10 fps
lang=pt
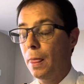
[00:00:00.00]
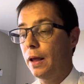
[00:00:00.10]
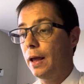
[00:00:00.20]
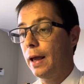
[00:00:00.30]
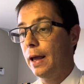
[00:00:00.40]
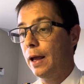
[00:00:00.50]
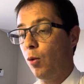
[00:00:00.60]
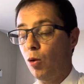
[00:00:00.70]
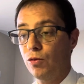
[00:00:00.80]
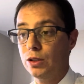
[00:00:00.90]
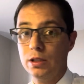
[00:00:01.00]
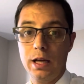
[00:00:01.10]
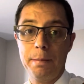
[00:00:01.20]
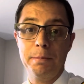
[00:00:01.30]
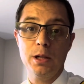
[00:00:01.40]
é, ou você
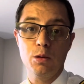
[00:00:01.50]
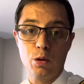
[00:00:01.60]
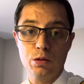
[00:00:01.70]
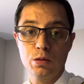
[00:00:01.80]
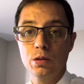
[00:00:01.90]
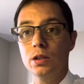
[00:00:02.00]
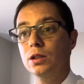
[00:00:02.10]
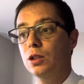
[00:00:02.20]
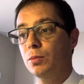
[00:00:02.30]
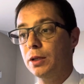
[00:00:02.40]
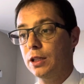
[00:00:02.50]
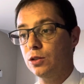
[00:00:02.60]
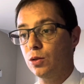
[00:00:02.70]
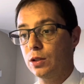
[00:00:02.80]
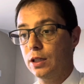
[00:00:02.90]
é piloto de uma das
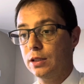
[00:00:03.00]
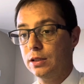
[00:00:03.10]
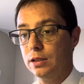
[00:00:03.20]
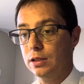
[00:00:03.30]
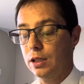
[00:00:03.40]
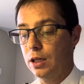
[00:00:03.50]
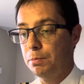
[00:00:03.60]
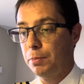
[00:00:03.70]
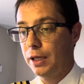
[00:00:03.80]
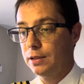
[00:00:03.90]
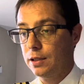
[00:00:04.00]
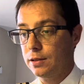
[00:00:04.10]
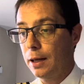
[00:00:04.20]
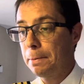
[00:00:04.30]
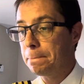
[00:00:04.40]
outras empresas,
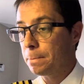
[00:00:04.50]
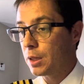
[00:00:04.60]
tá?